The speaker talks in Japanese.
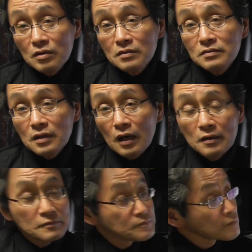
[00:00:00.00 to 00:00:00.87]
います
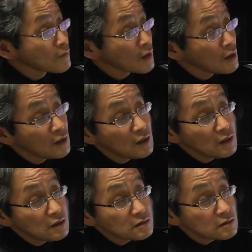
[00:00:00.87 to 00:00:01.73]
ね。
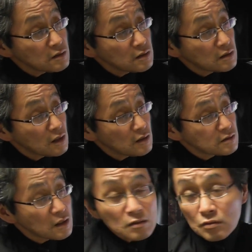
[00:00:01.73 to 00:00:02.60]
続いて、
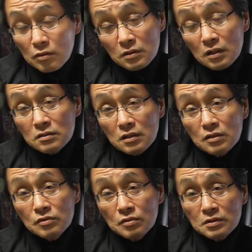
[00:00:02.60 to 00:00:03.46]
仙光山
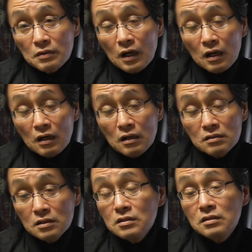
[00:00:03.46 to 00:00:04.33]
成長寺
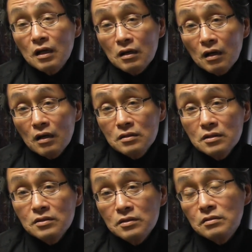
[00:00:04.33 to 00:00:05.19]
は、日蓮が
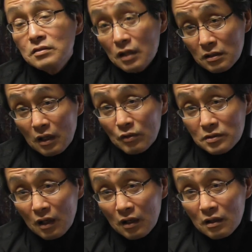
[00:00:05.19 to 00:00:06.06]
立秋宣言を
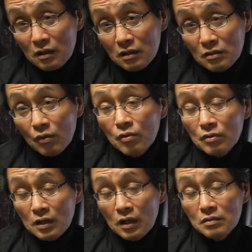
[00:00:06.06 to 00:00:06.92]
したとこ
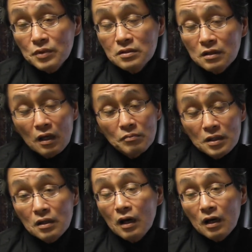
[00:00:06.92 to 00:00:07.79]
ろでありまして、
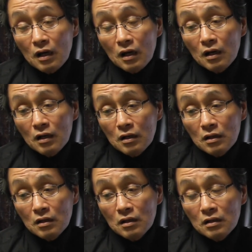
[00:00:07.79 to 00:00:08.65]
ま
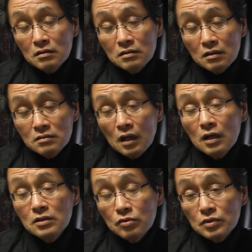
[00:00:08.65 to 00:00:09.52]
た、
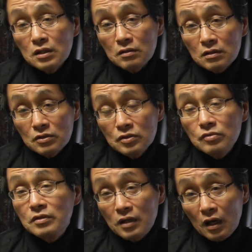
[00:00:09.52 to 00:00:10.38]
最初に
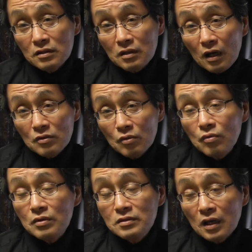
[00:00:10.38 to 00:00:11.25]
出家したと
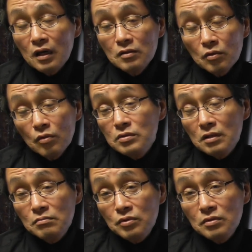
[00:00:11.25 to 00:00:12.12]
ころですね。道
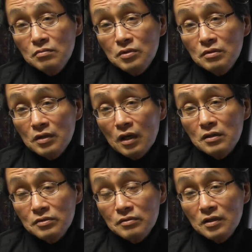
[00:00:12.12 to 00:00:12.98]
前坊のと
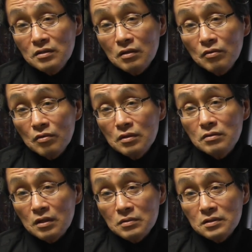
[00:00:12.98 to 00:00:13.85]
で出家したところで
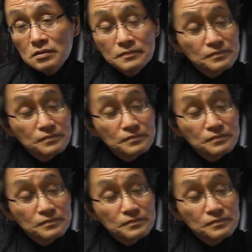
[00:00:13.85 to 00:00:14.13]
ございます。